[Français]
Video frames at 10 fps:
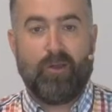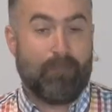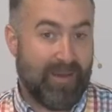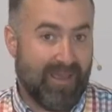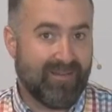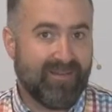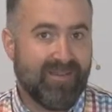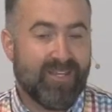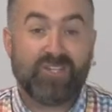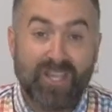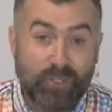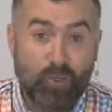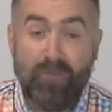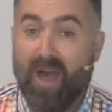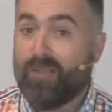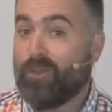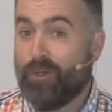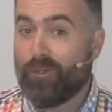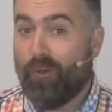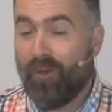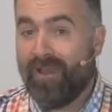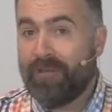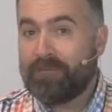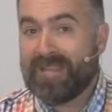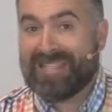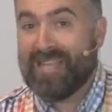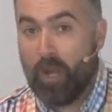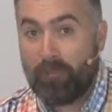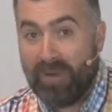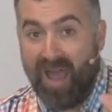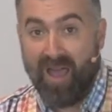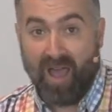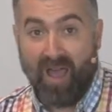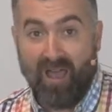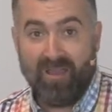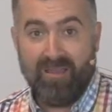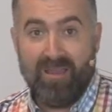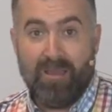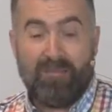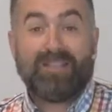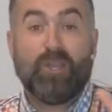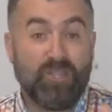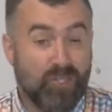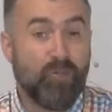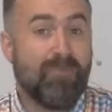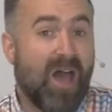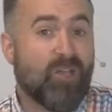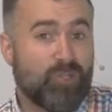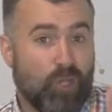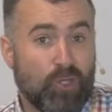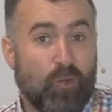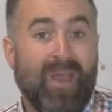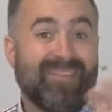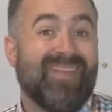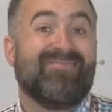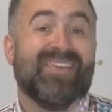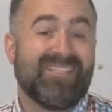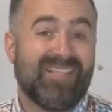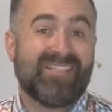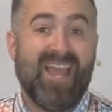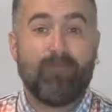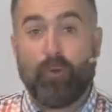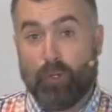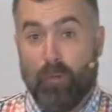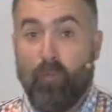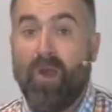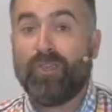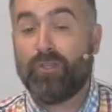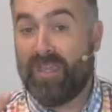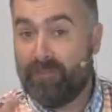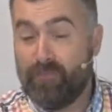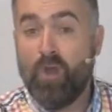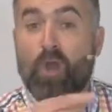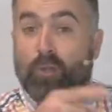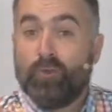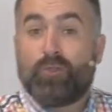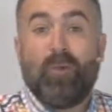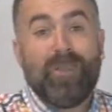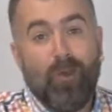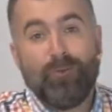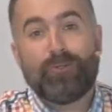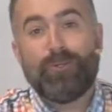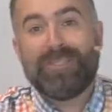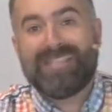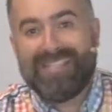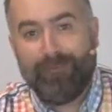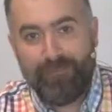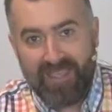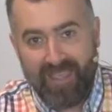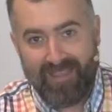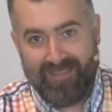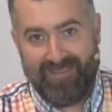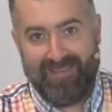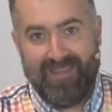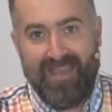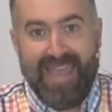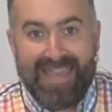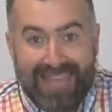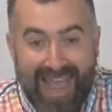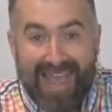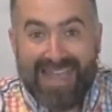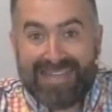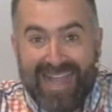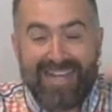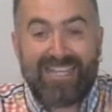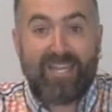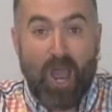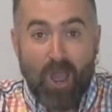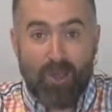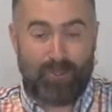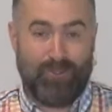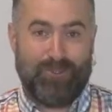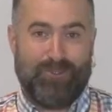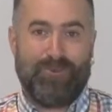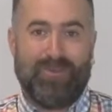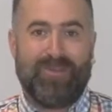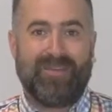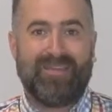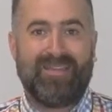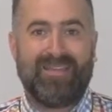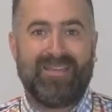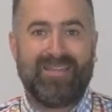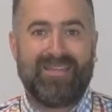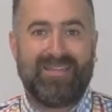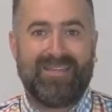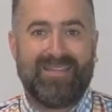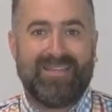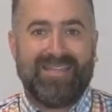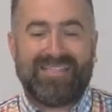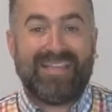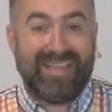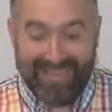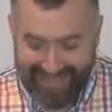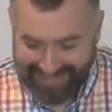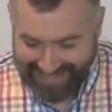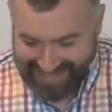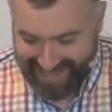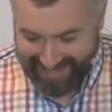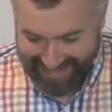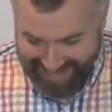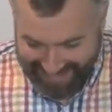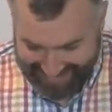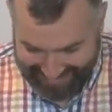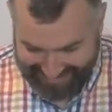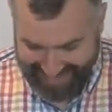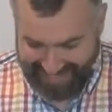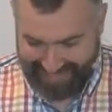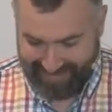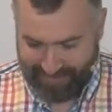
le plan. Jésus mort sur une croix, c'est le plan A. Parce que Jésus mort sur une croix était nécessaire pour que moi et vous, nous soyons justifiés. Et dans, dans le cœur de Dieu, c'était nécessaire et essentiel.